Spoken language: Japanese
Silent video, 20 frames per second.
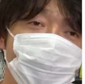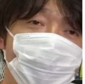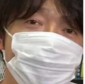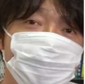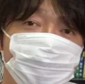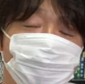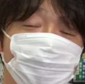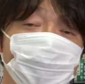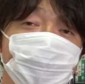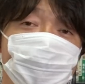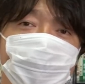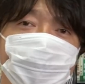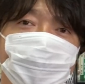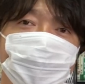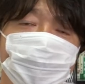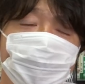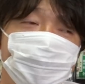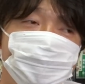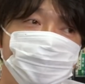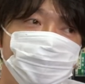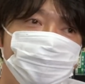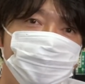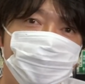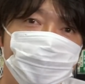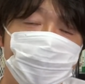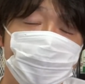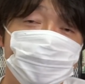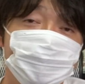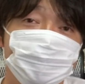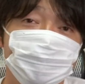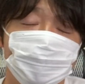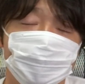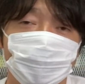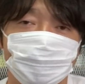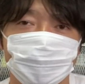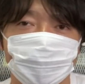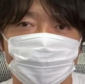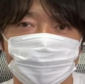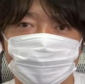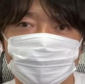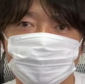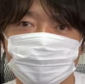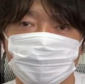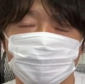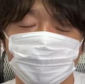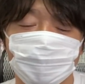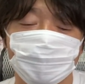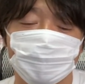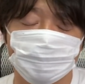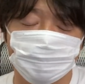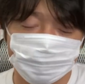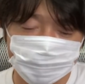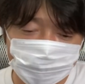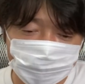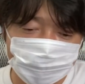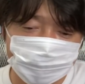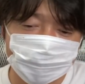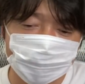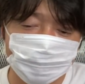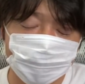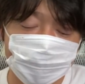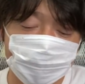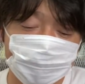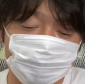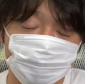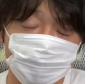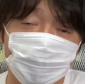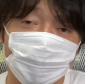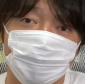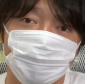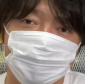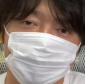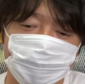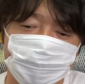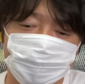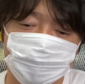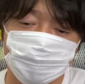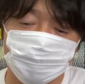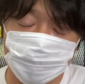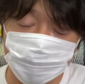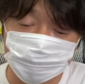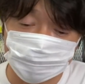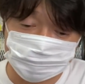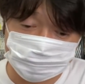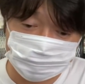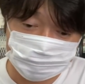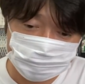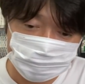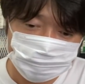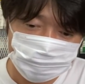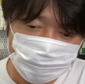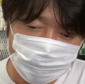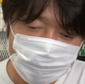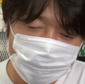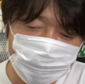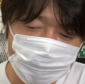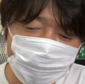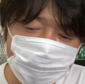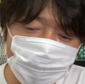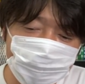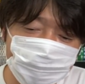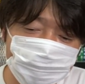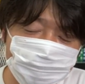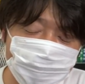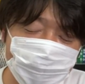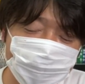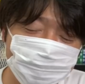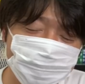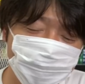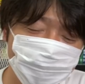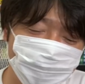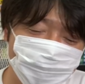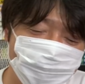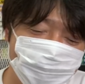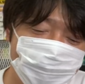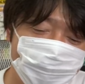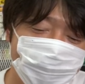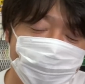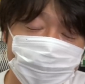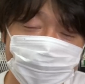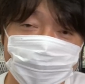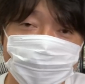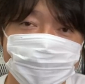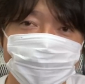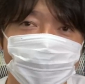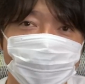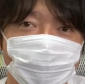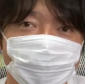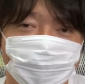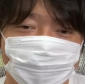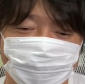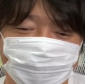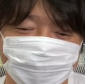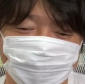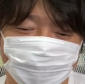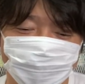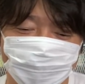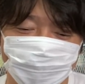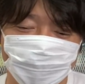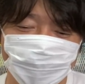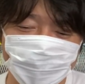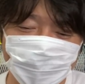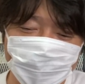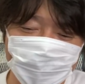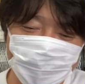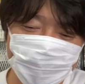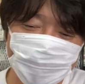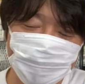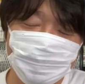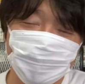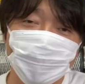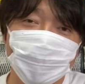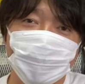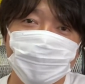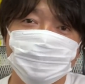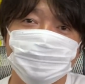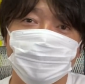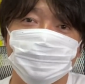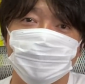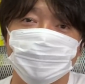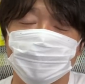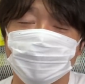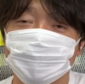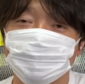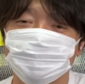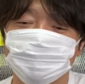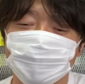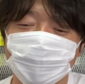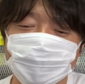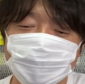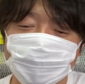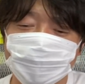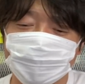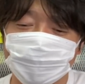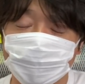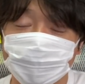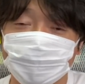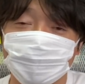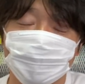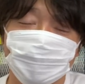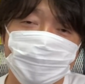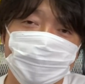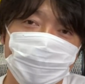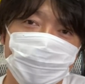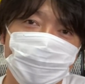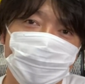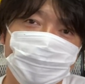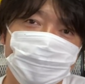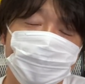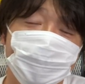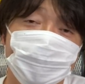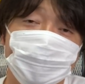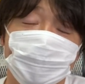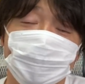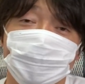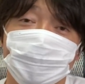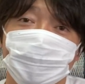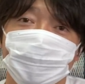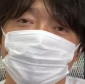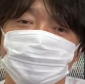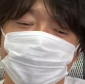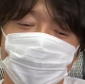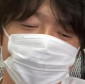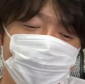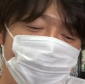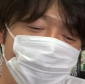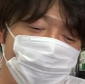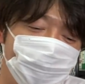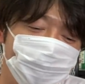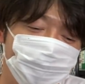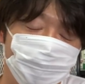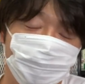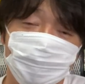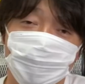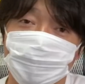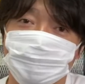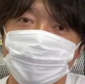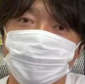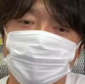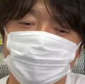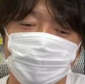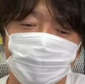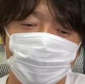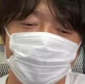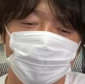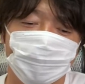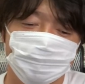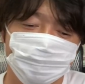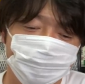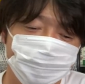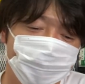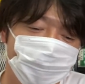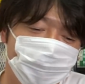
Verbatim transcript: 家具とかはね、一度分解するとダメなんですけども、ダメであることが多いんですけども、まあもう、イケアでいいんじゃねってちょっと思い始めてますね。失敗したってね、6000円ぐらいだったらね、まあいいかなと思いますしね。